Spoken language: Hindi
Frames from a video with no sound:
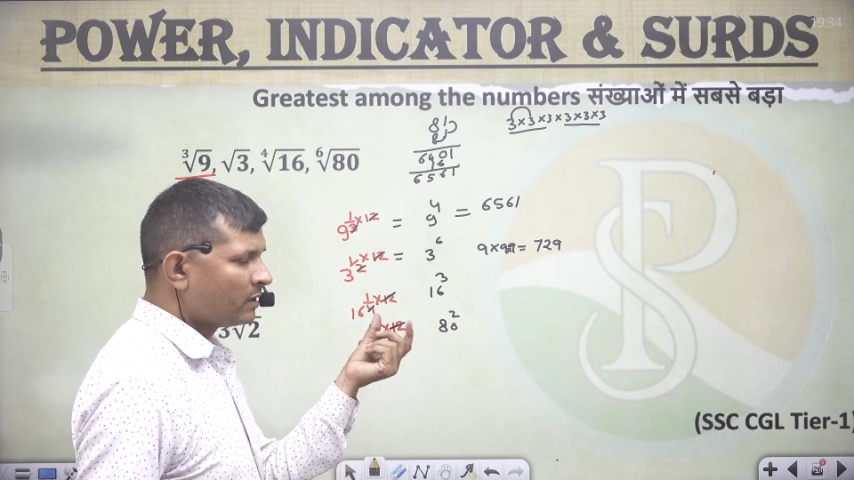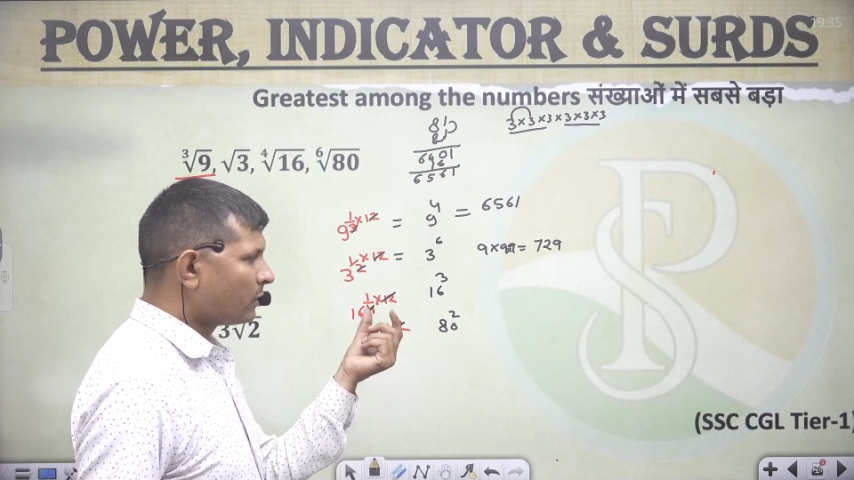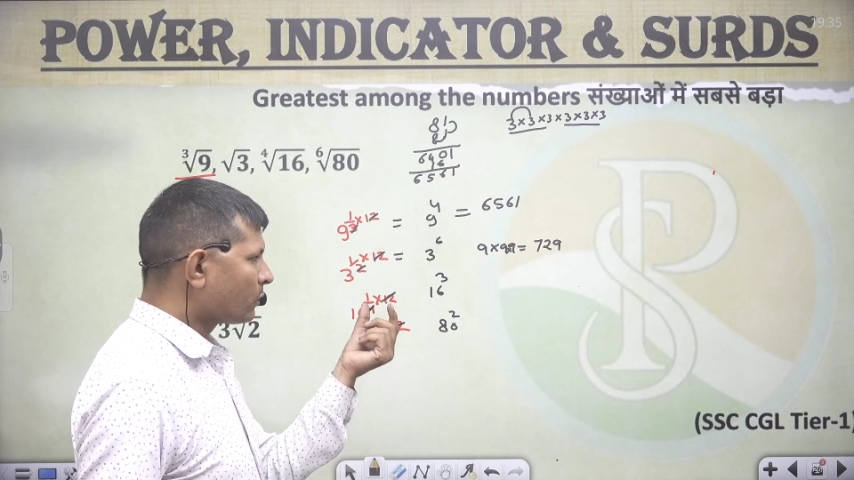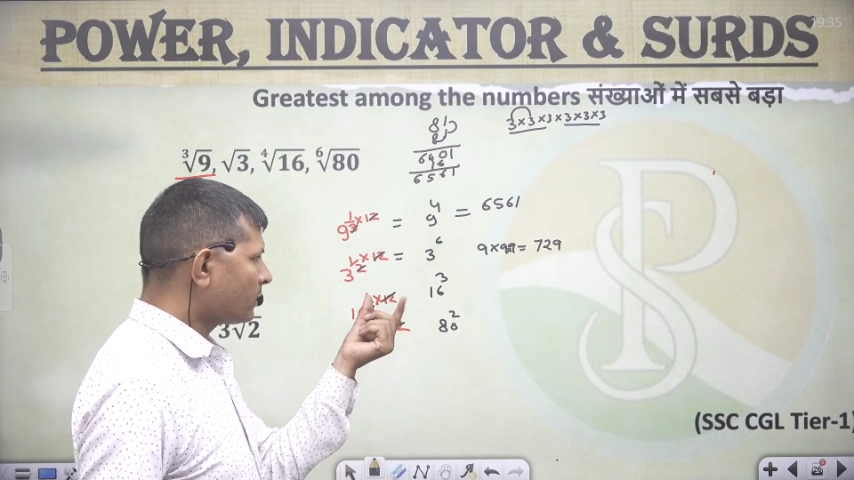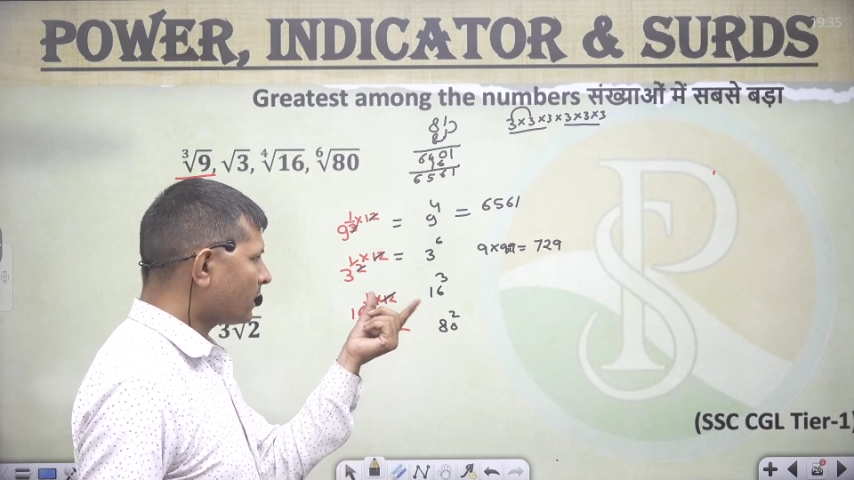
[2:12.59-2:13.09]

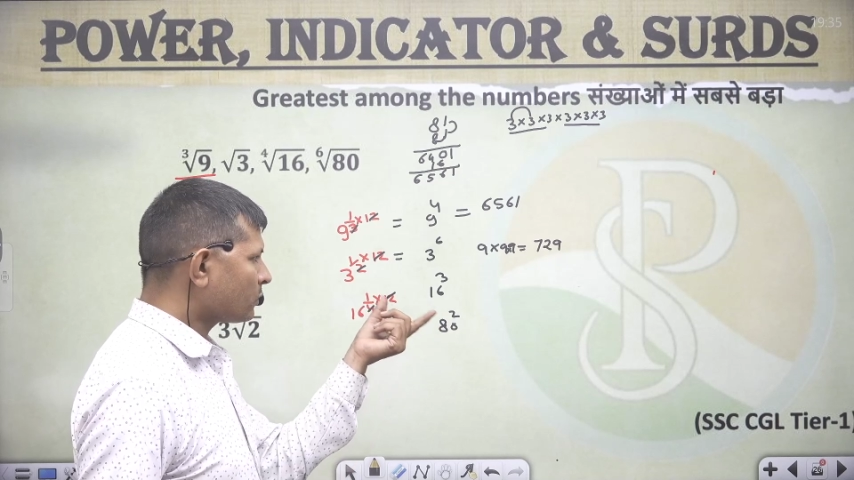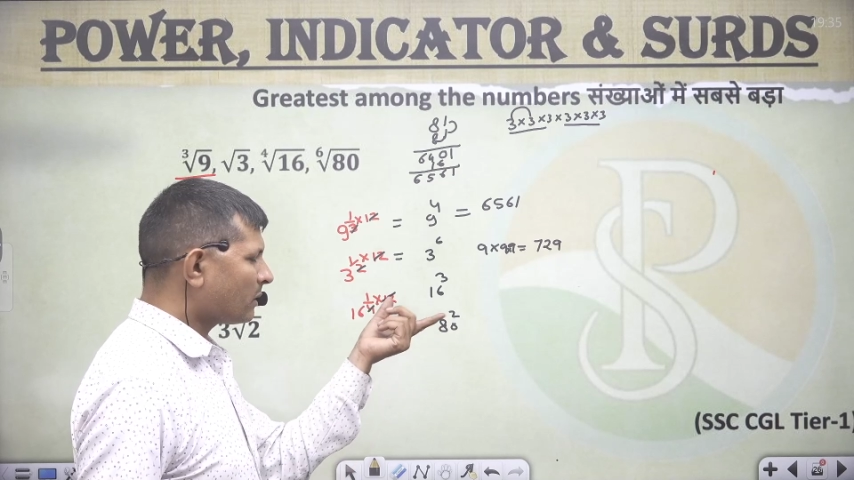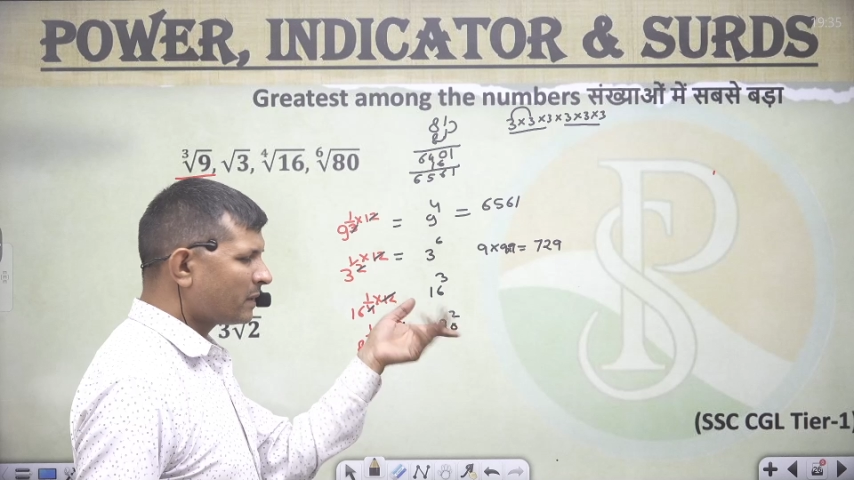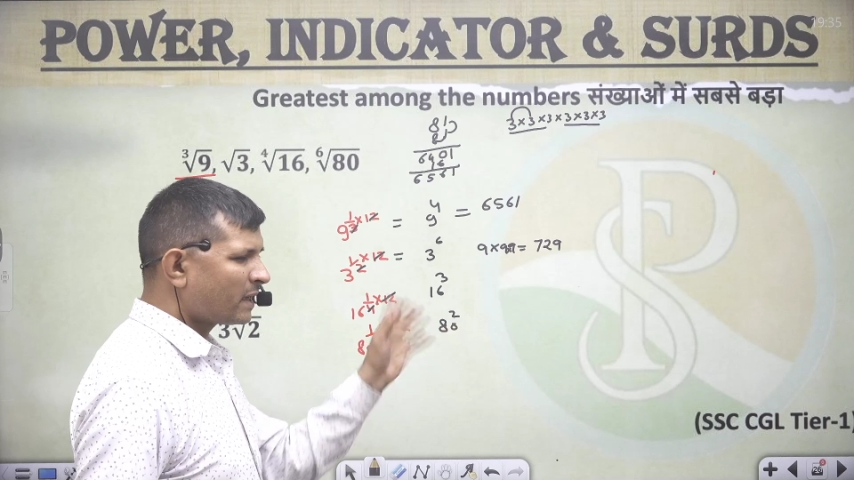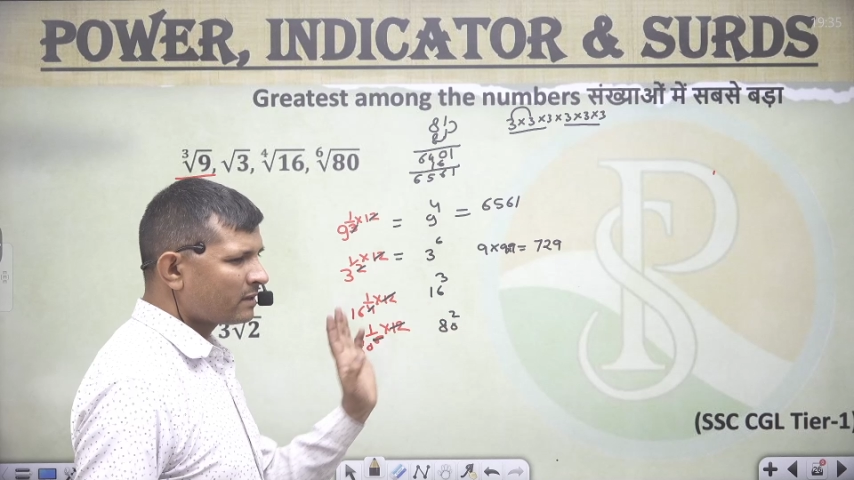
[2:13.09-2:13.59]
तो या तो आप
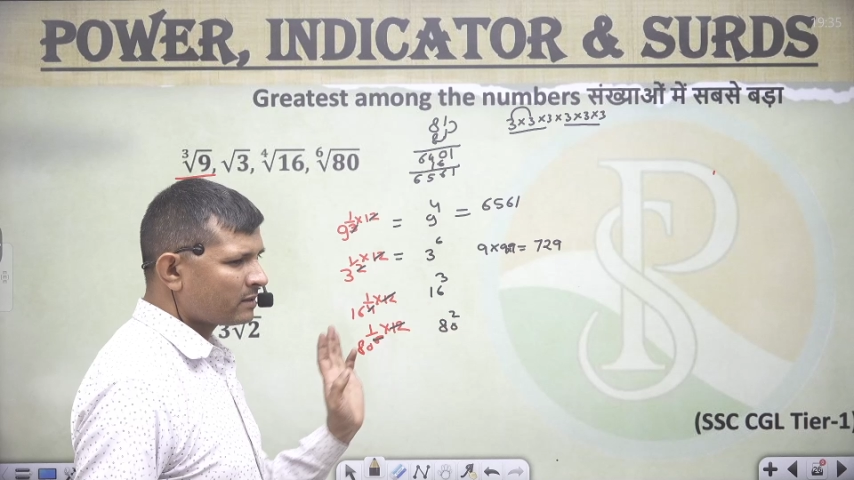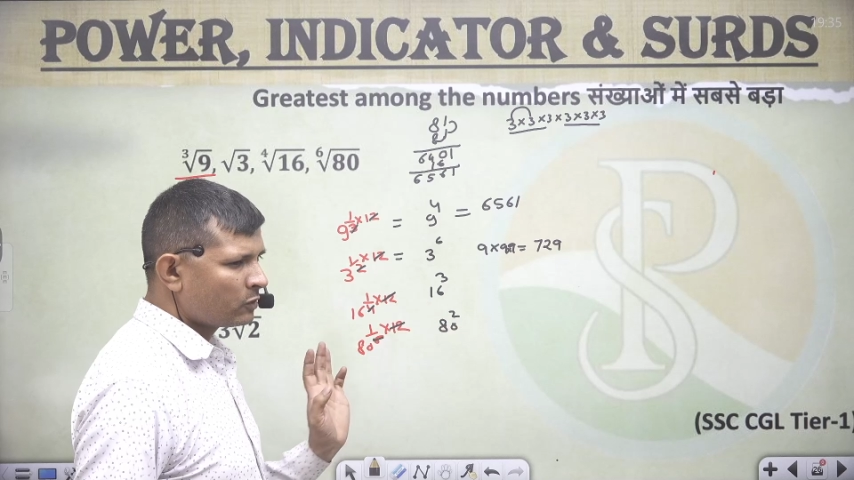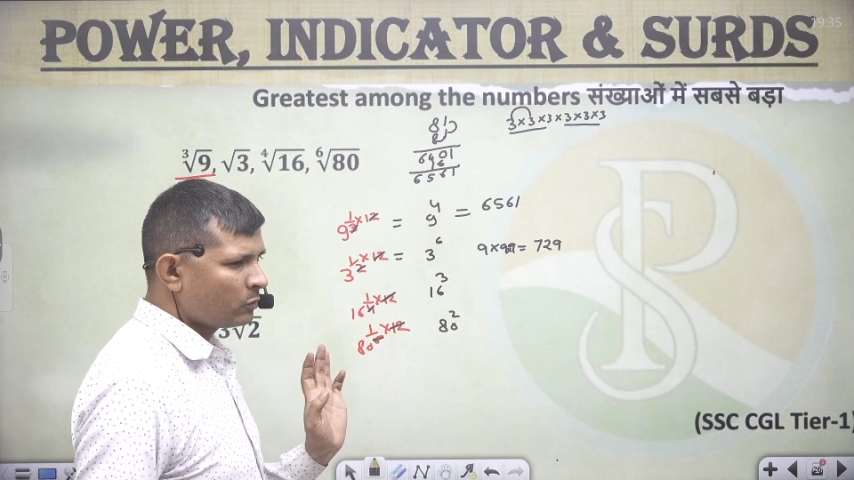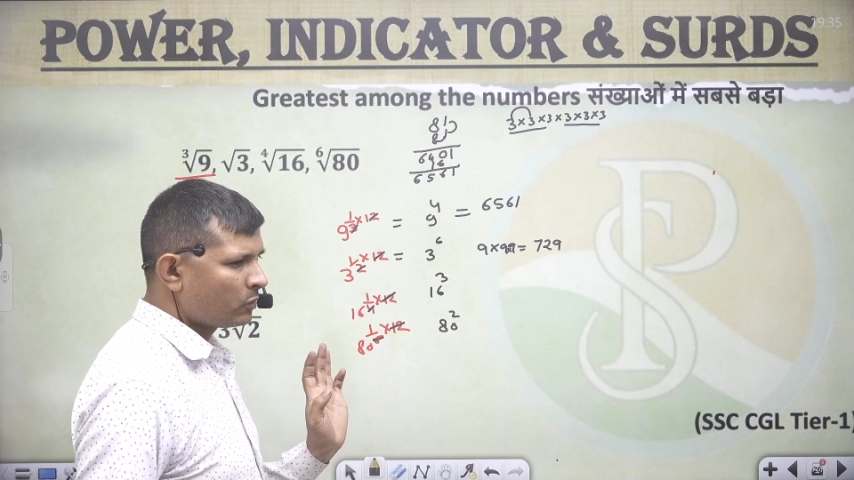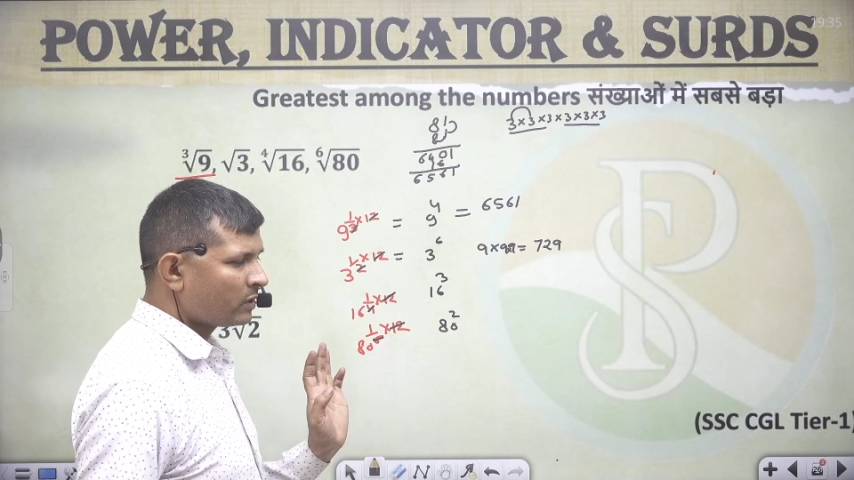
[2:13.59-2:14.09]
डायरेक्ट इसका क्यूब
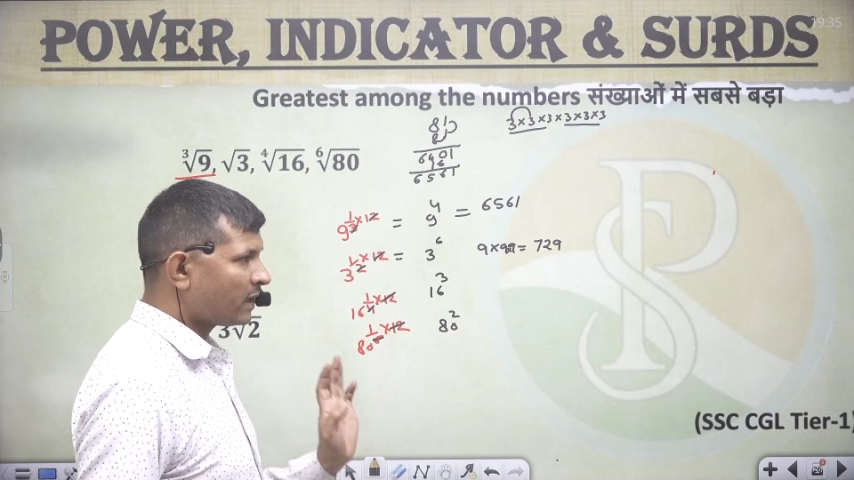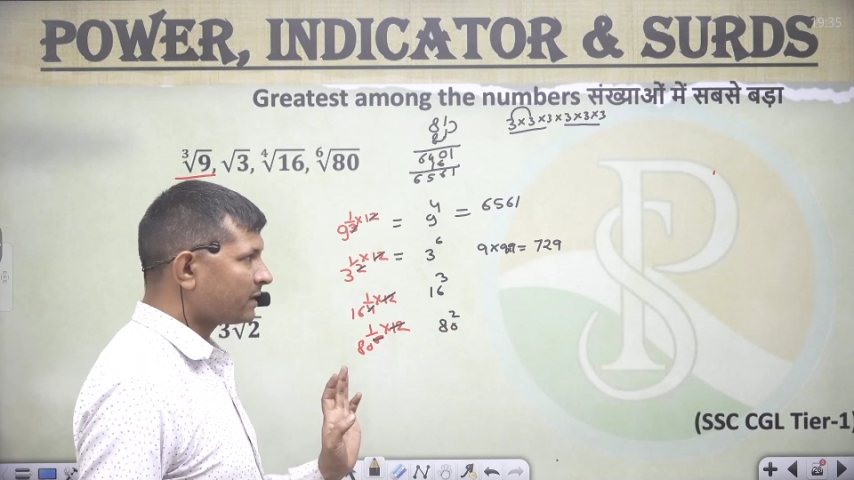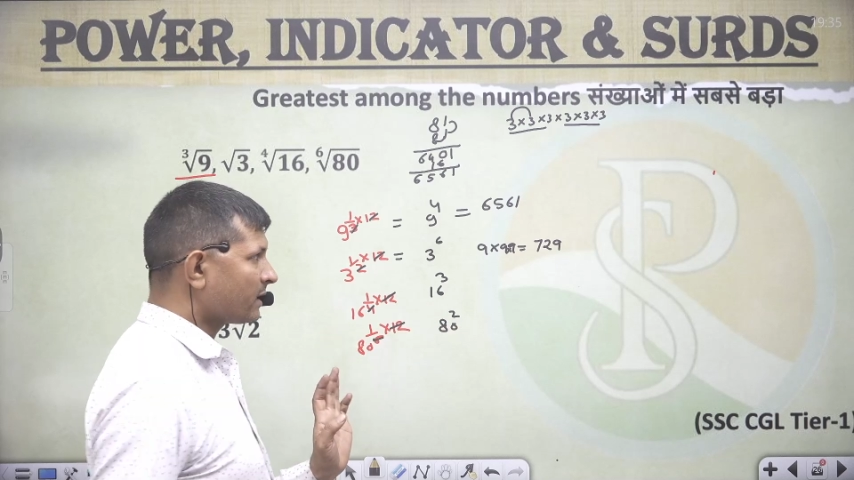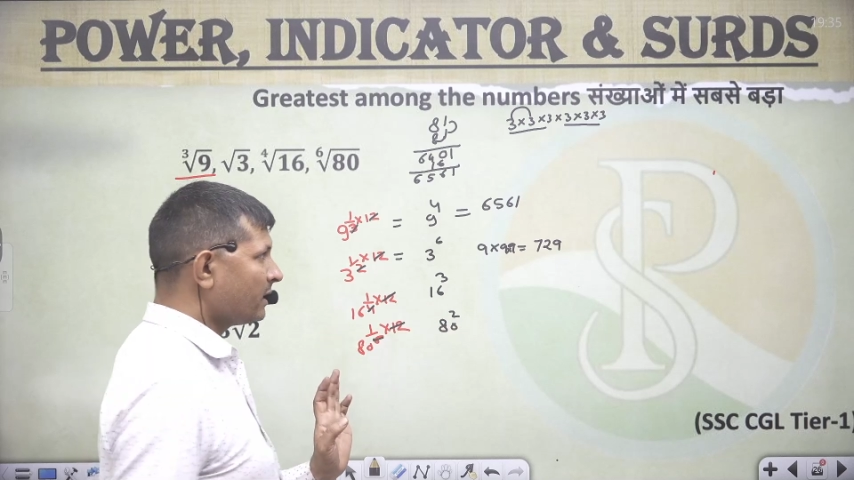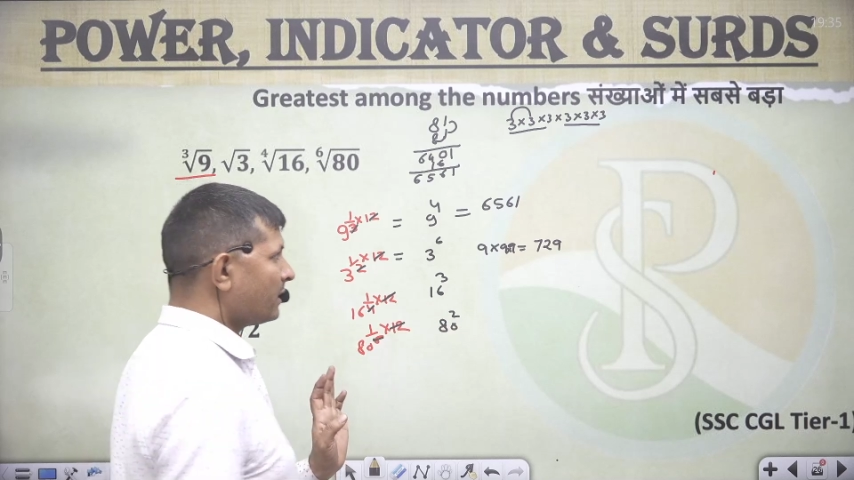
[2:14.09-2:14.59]
रूट याद
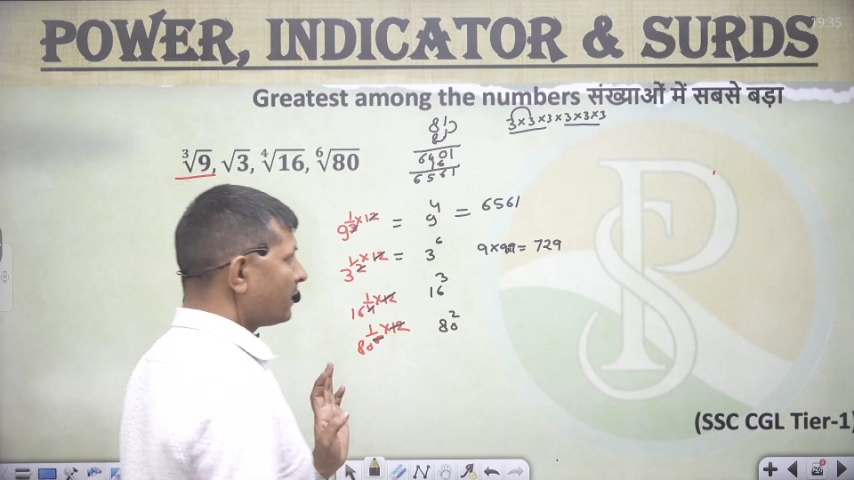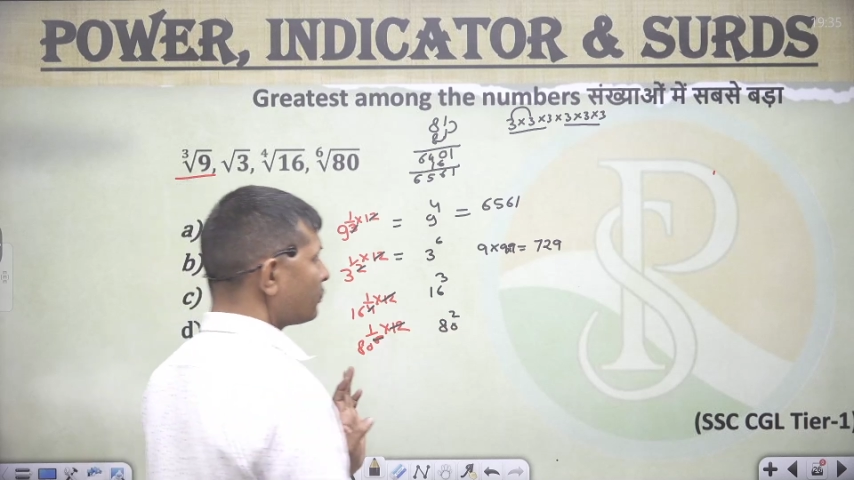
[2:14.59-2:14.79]
रखिए नहीं तो